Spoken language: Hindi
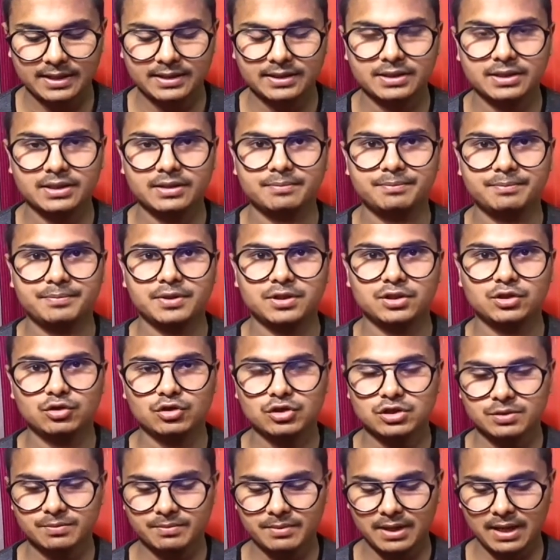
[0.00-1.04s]
एंड
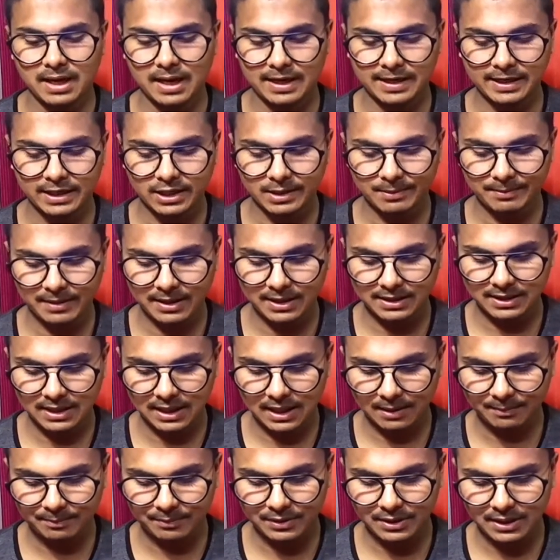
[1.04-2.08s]
वीडियोज़ में आने के बाद
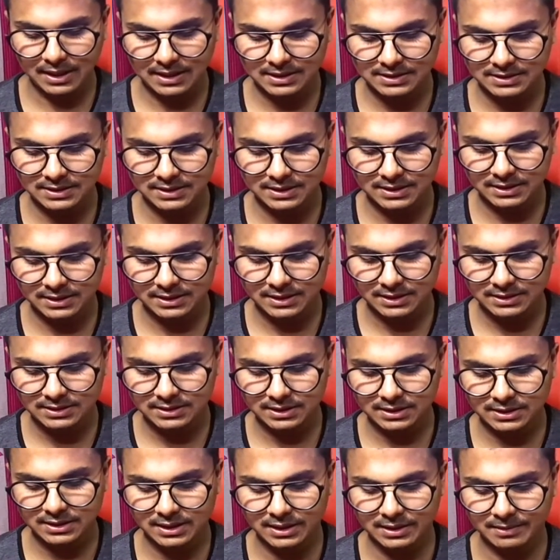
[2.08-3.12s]
आप यहाँ से देख
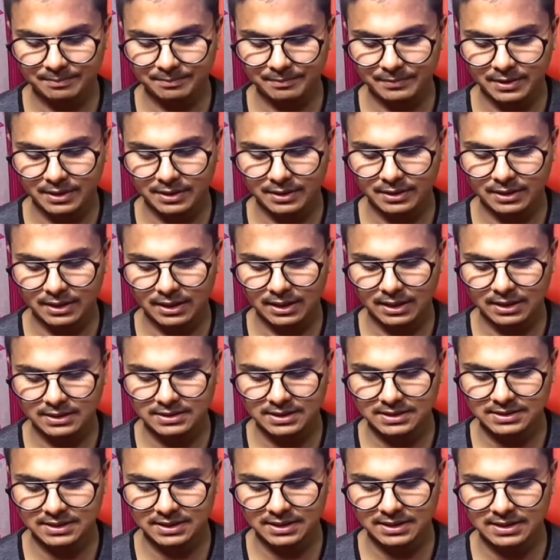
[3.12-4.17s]
सकते हैं
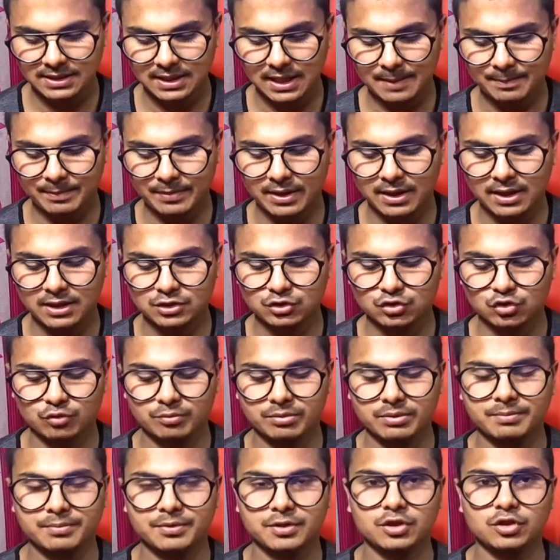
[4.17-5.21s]
जैसा कि आपका
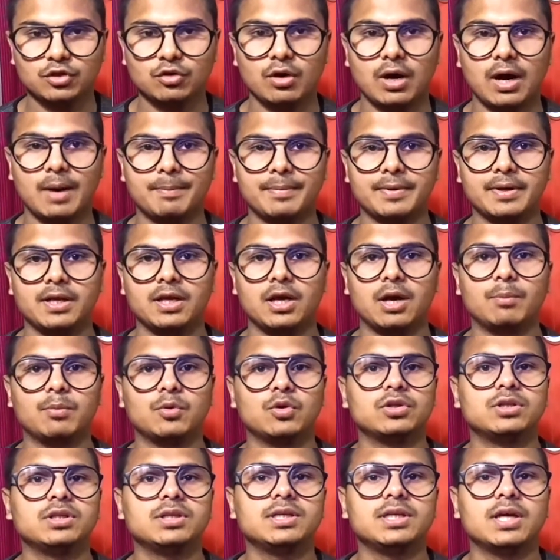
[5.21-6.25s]
जो भी वीडियो आपने
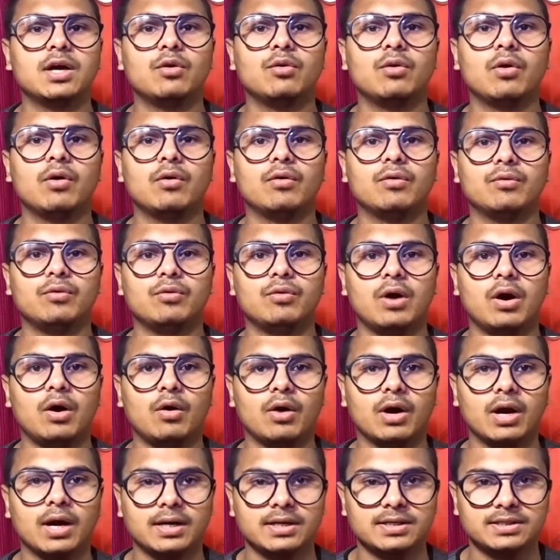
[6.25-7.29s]
अपलोड किया
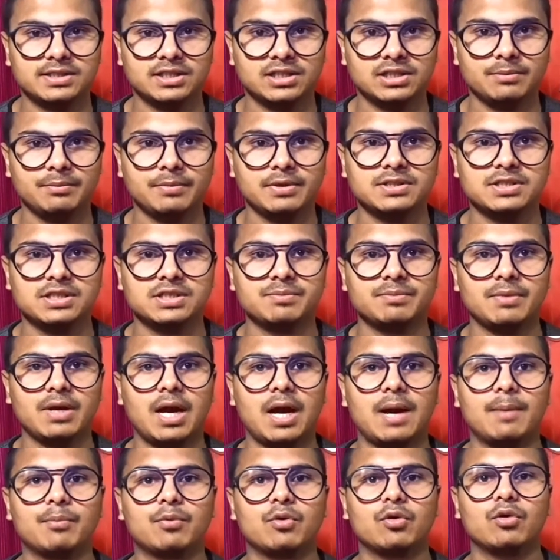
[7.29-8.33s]
हुआ होगा रिसेंट में
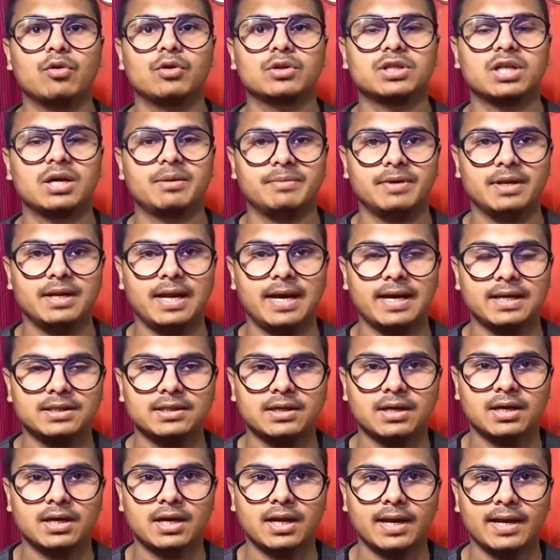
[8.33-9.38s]
जिसमें आपको थंबनेल
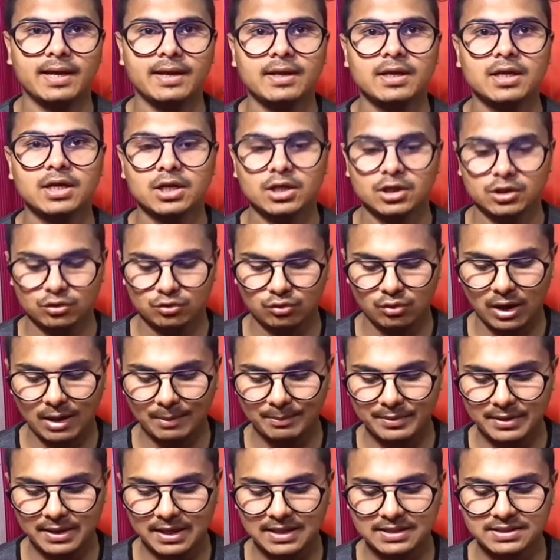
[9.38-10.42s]
ऐड करना है तो
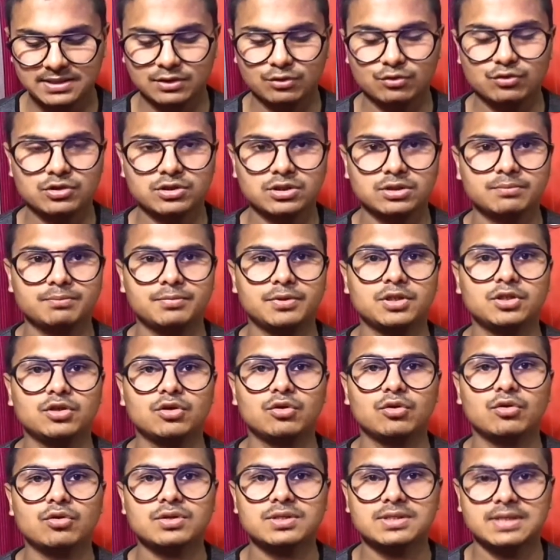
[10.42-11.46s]
आप यहाँ से उस
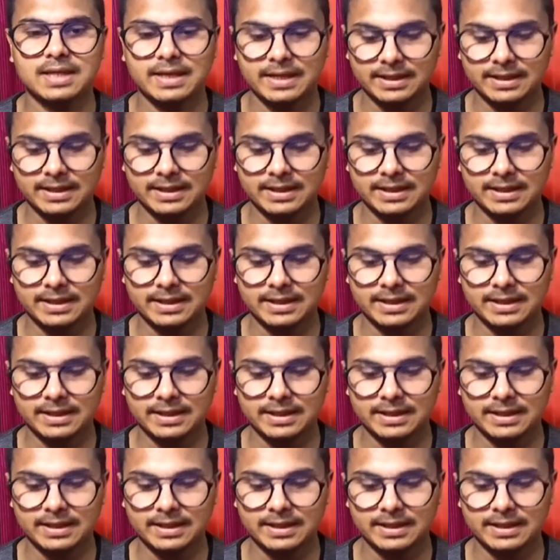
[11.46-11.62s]
वीडियो को